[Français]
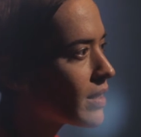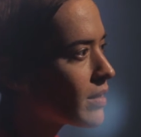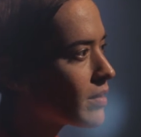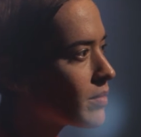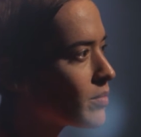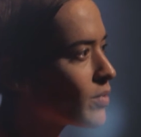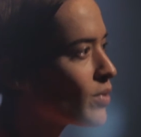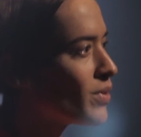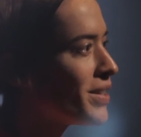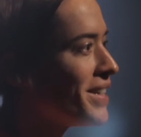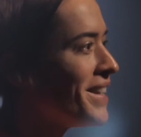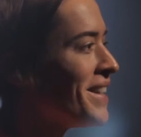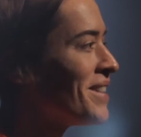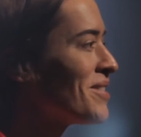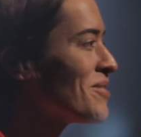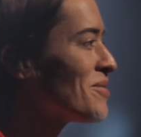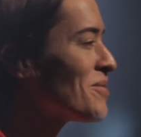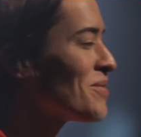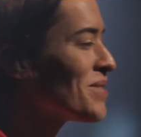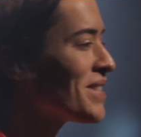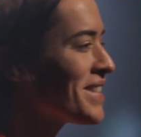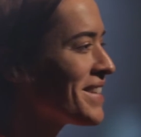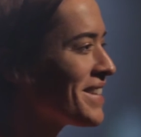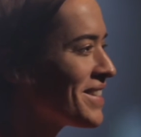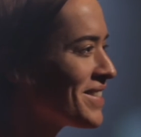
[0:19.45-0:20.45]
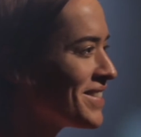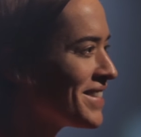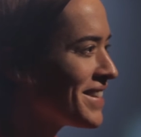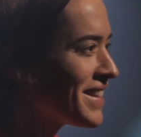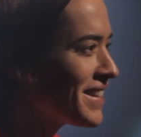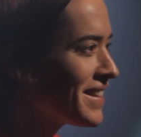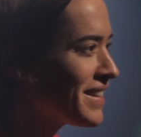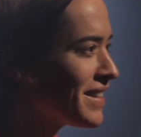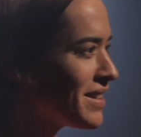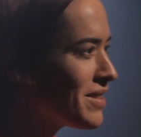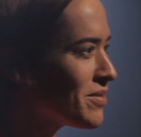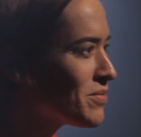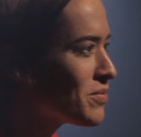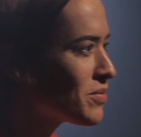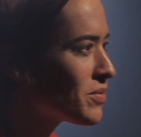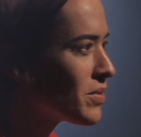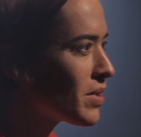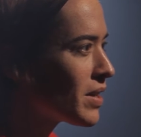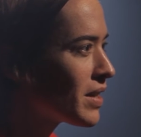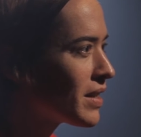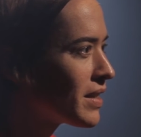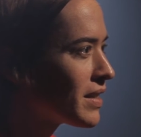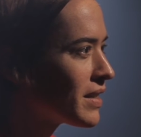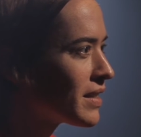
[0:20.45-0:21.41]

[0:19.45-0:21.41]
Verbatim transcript: Bon, et quoi, il y a une nana ou quoi